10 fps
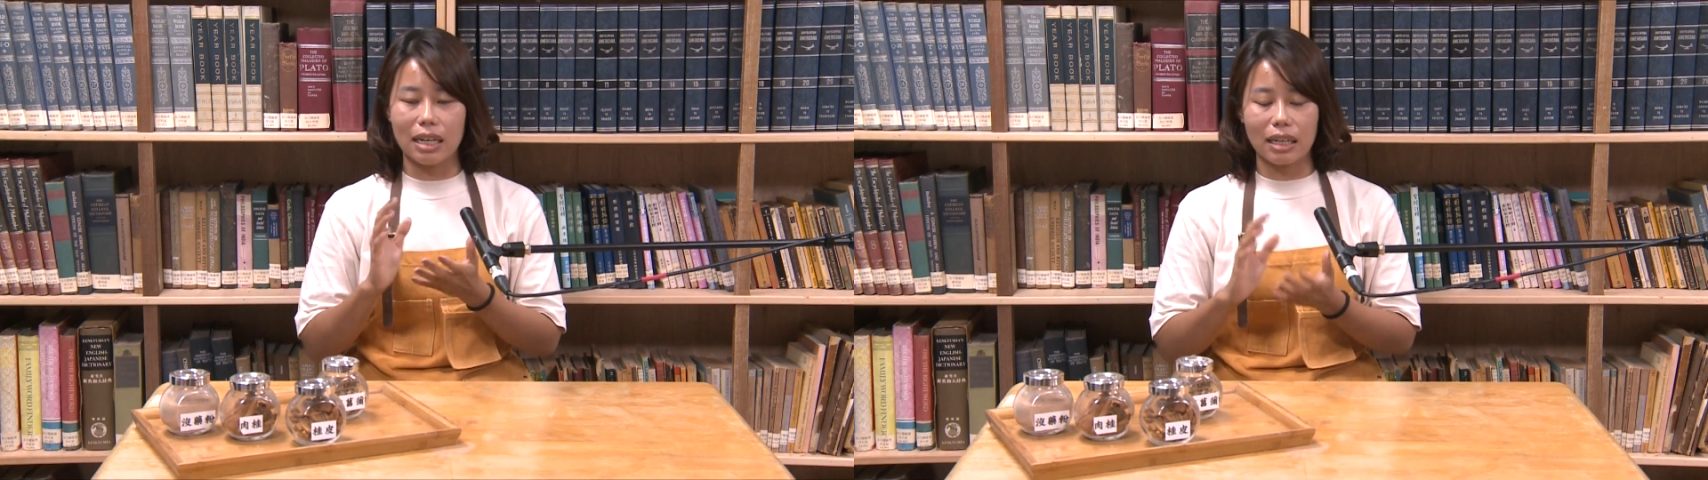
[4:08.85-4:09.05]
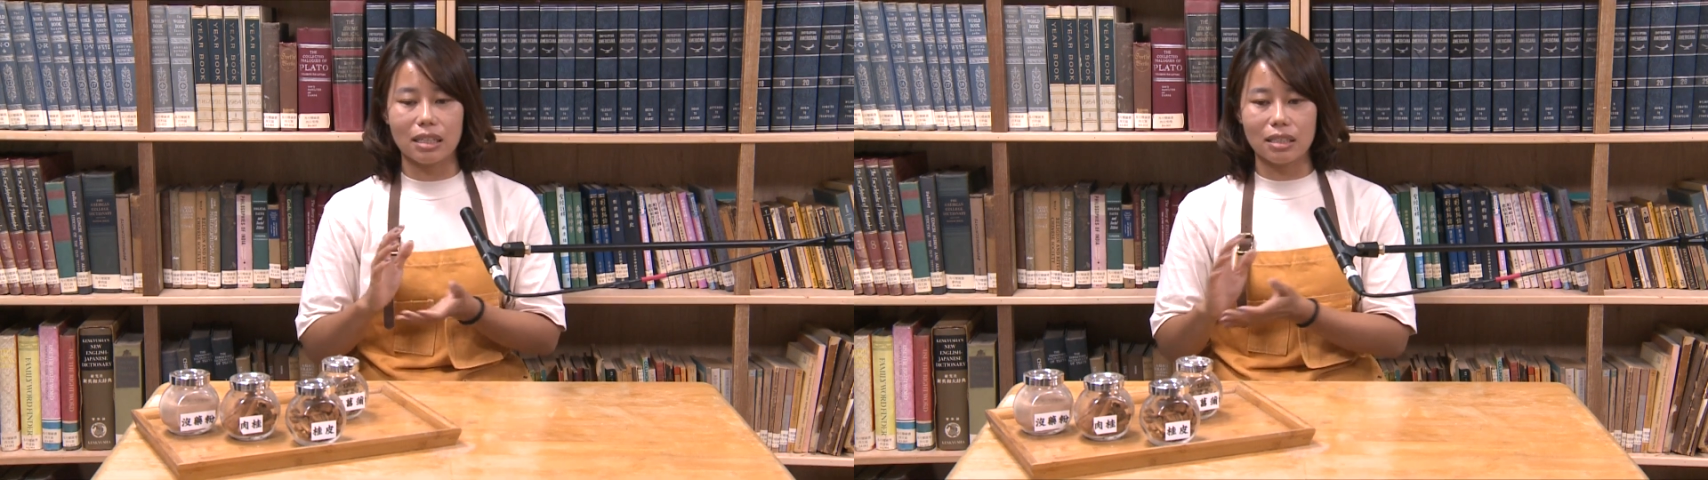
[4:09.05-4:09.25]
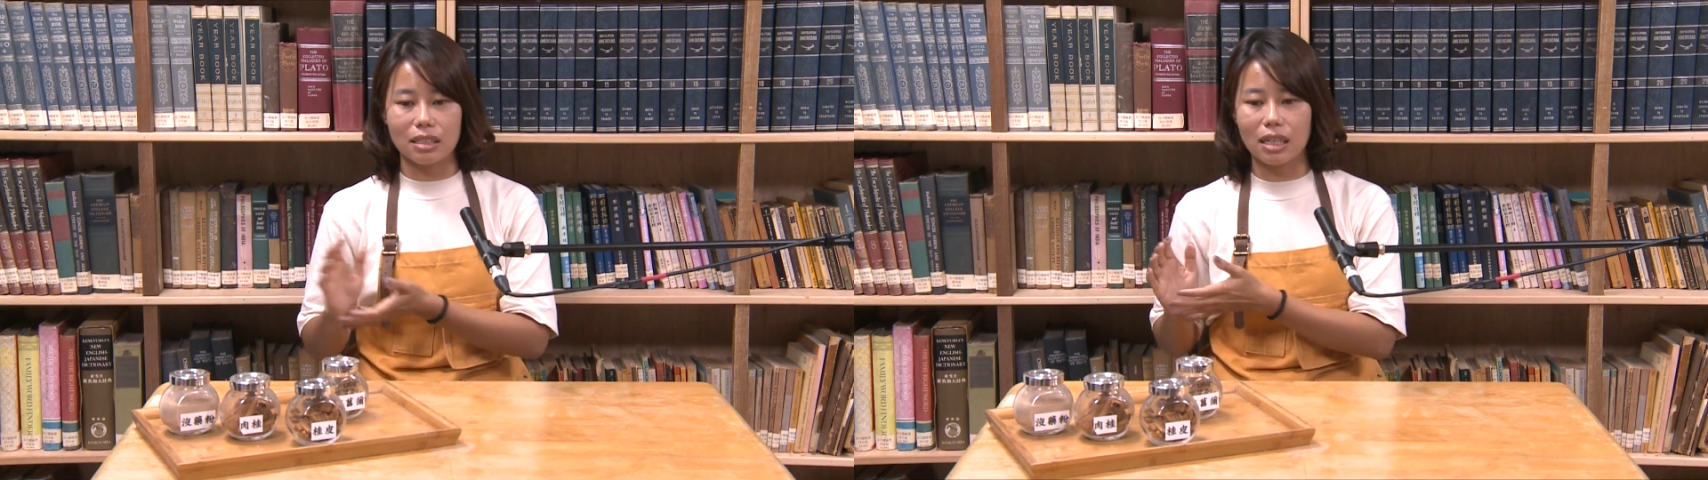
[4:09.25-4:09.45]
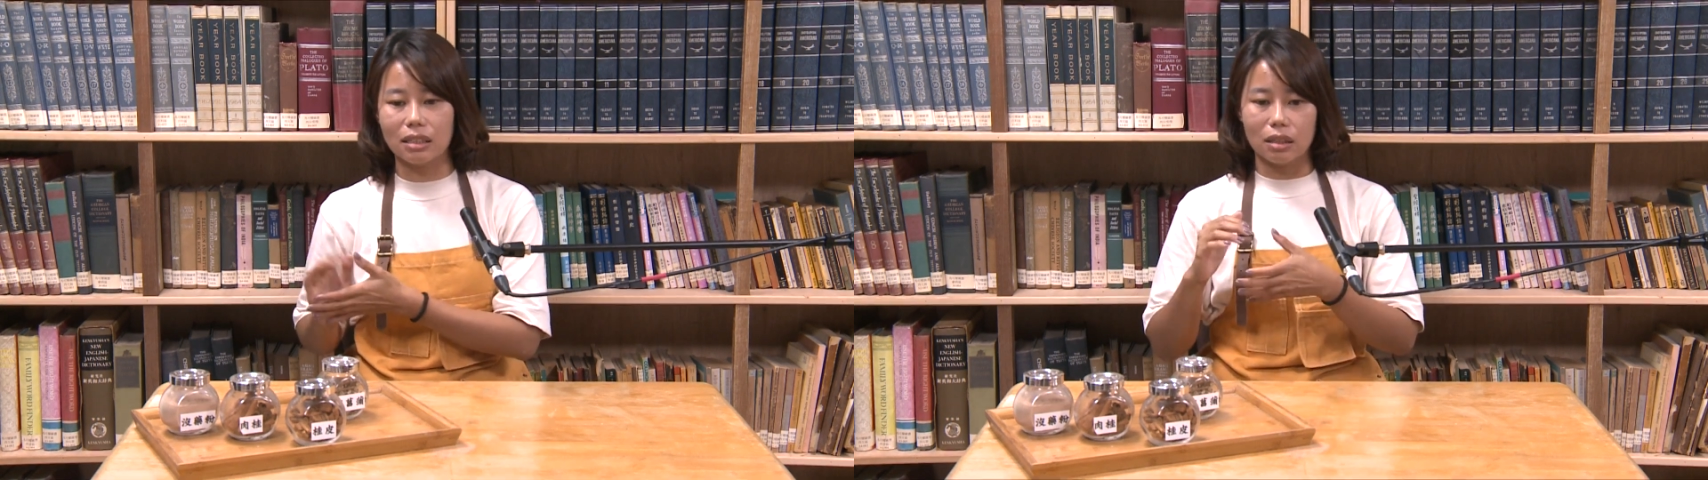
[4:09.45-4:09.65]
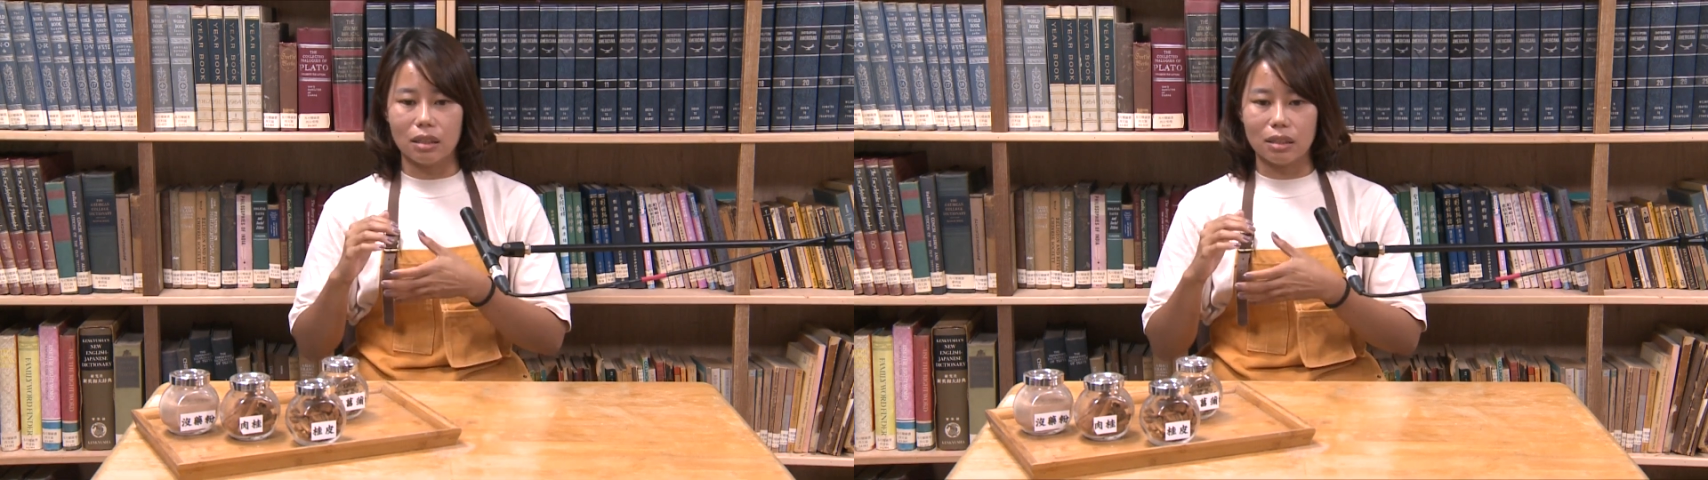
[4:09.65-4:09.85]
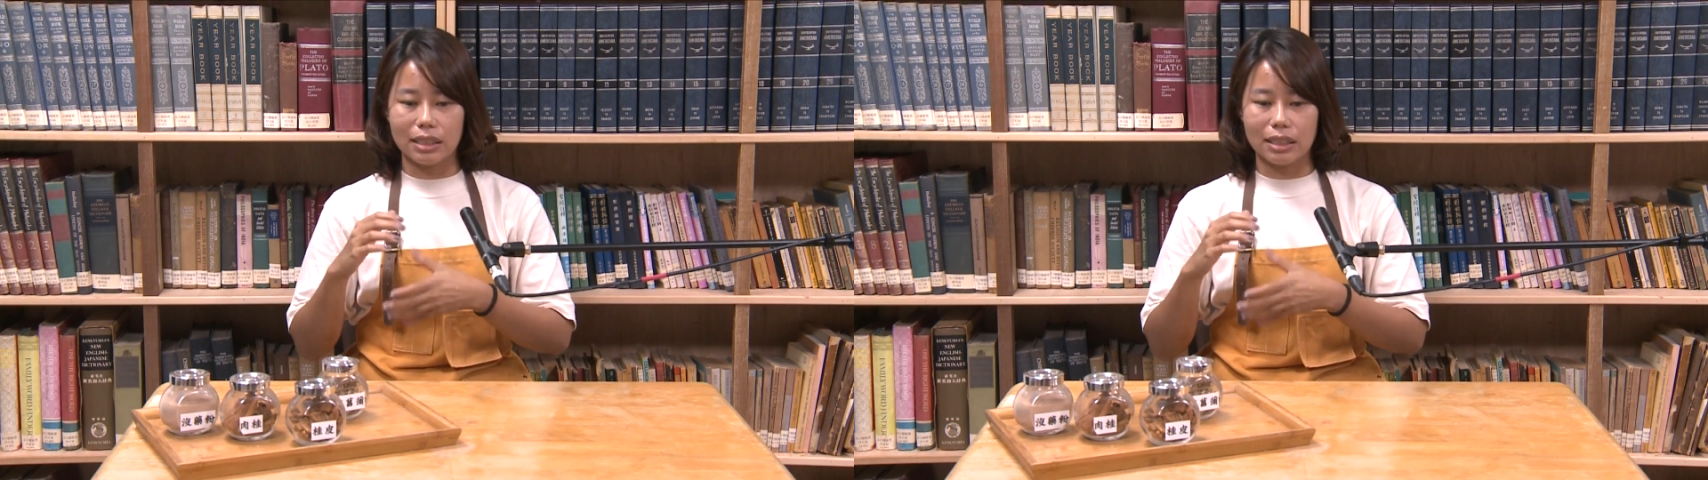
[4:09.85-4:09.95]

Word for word: 大概是这样的